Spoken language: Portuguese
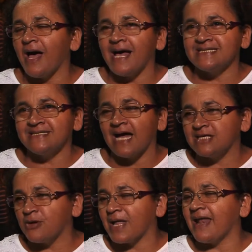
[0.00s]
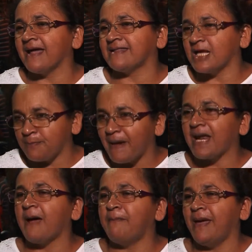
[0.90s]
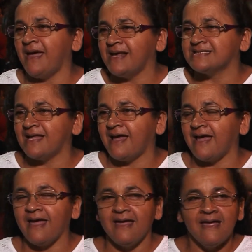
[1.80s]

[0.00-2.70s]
A cidade de Altará está de parabéns, né?